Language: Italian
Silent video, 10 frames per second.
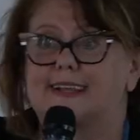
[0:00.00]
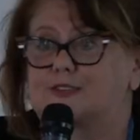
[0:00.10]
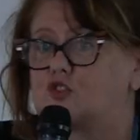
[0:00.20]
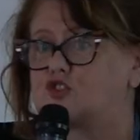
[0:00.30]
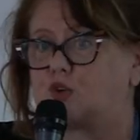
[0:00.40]
e
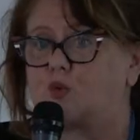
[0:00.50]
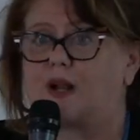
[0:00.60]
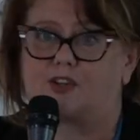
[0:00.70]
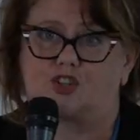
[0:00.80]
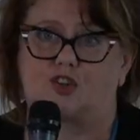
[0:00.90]
sono
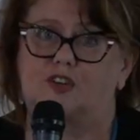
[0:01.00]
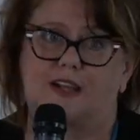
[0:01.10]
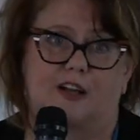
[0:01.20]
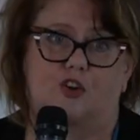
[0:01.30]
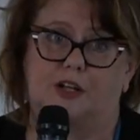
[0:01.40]
sicura che ci sono
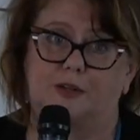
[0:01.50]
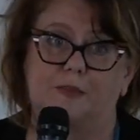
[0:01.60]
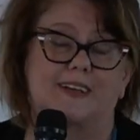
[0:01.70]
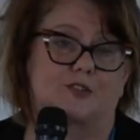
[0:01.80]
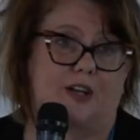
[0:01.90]
degli
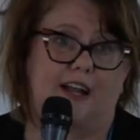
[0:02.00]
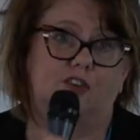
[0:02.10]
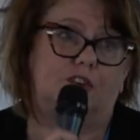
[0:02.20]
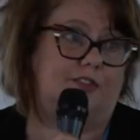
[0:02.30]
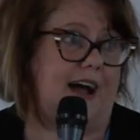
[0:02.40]
algoritmi che sono in
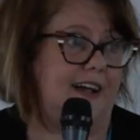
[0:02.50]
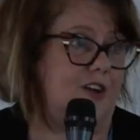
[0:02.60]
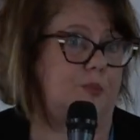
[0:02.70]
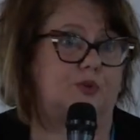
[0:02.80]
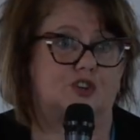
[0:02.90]
grado di
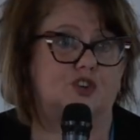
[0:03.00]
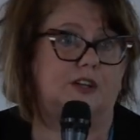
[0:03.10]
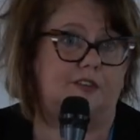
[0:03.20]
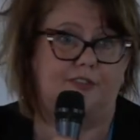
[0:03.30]
farlo, piuttosto che dei